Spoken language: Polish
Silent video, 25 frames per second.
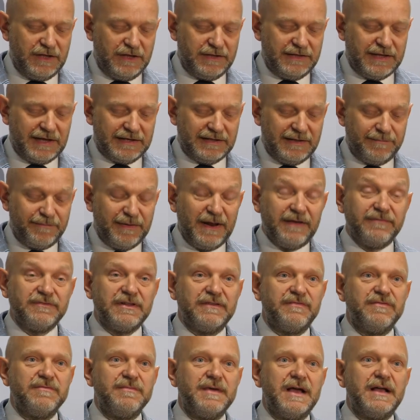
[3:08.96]
tak
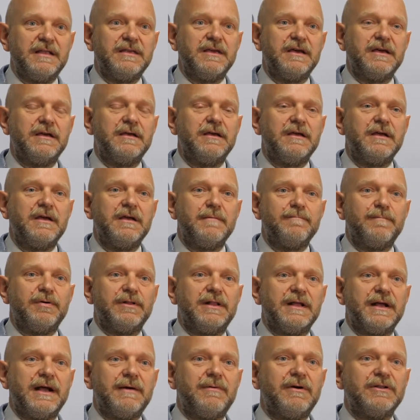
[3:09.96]
naprawdę wymianie
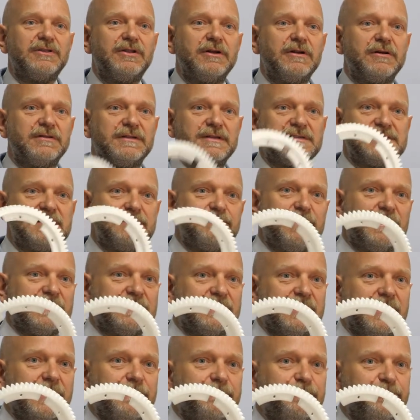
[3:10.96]
podlegała tylko ta
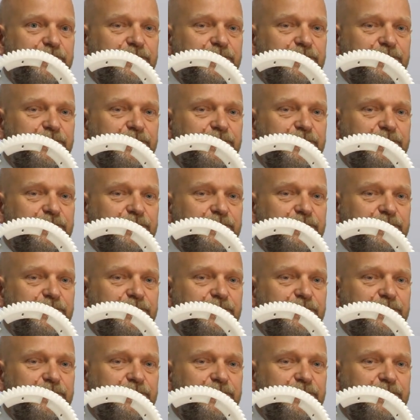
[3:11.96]
zębatka.